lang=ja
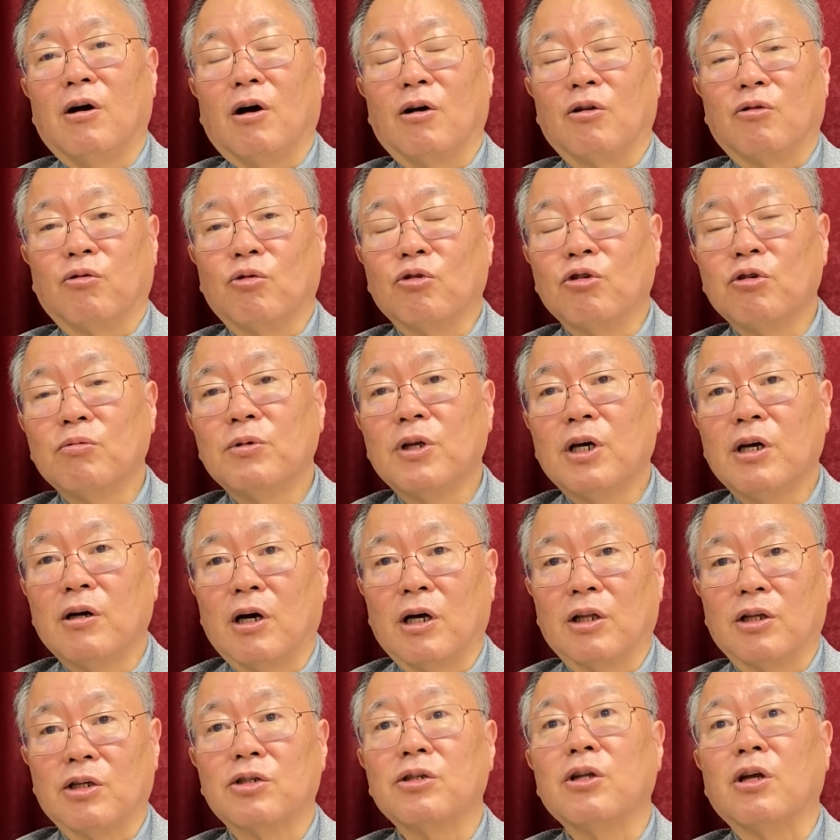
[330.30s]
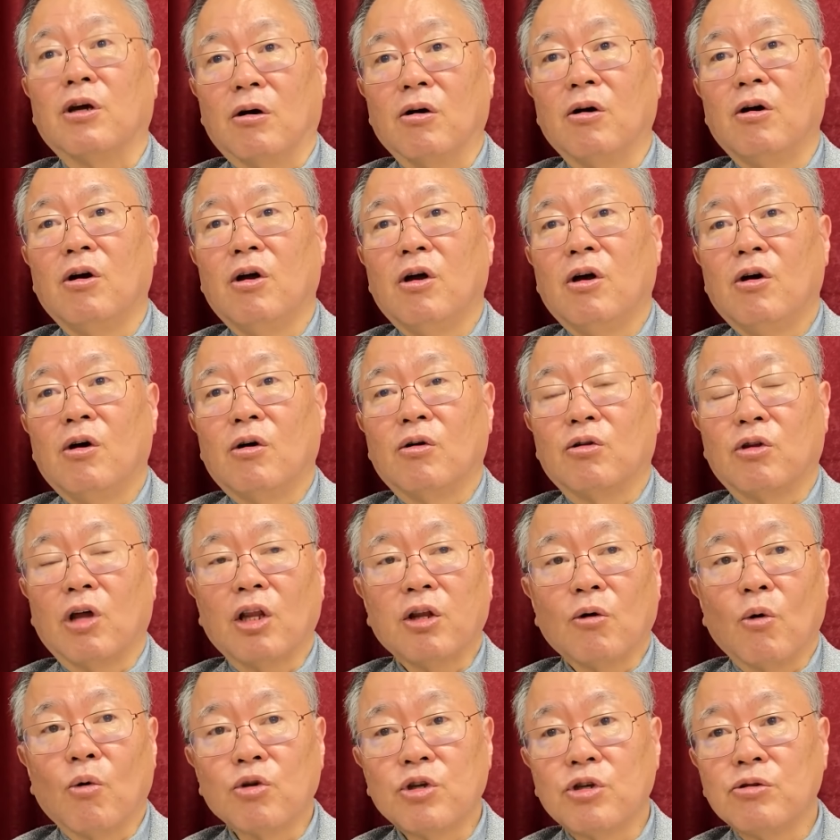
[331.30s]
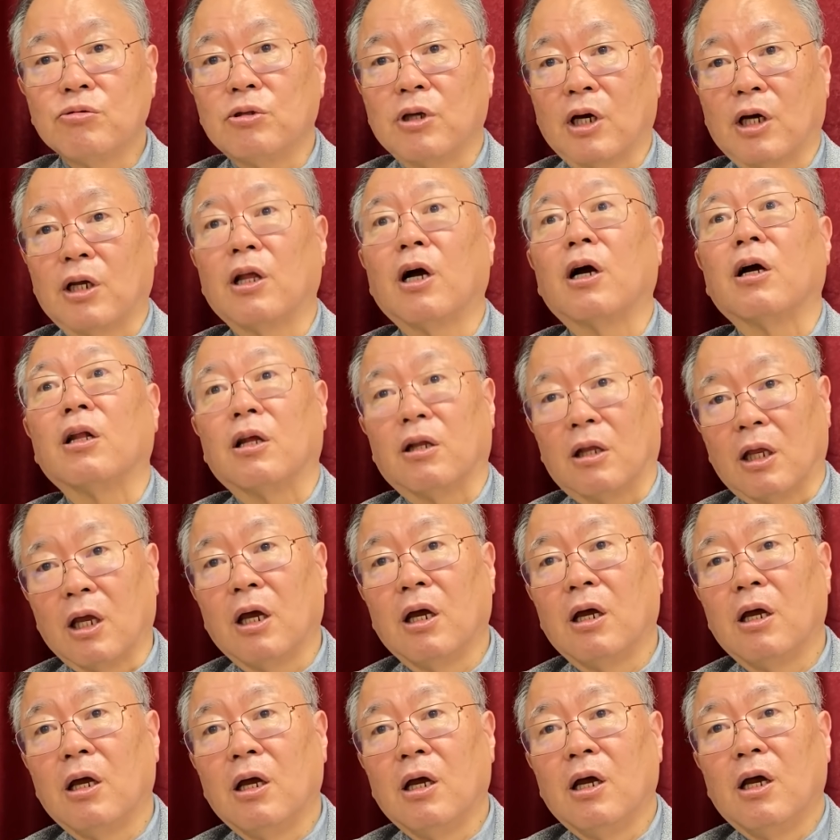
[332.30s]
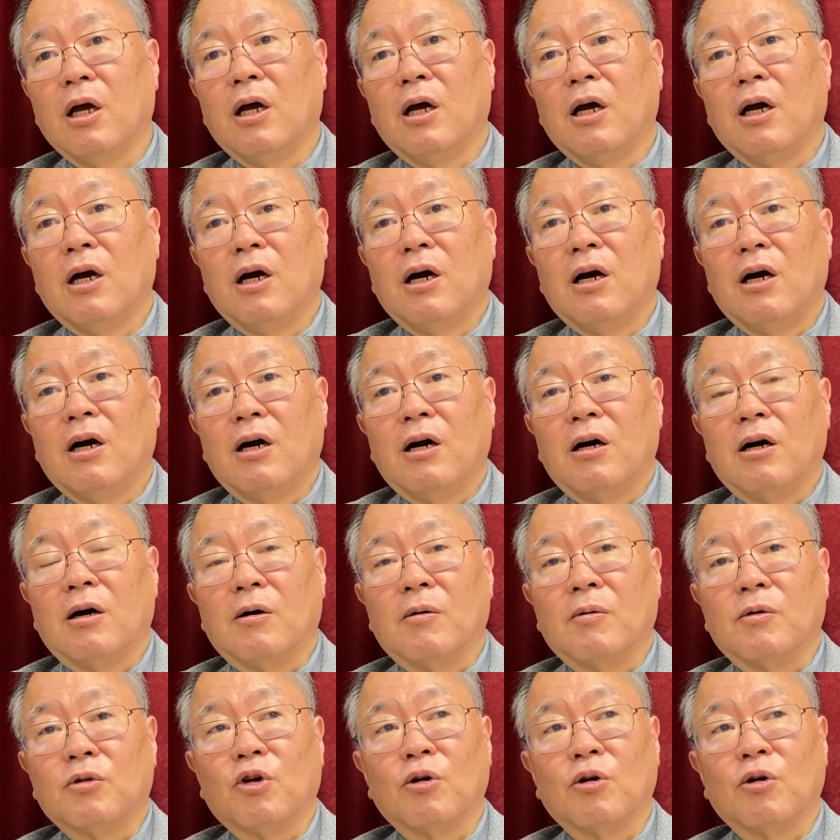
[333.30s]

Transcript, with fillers: とんでもない話だよ。ただ落ちるだけだからね。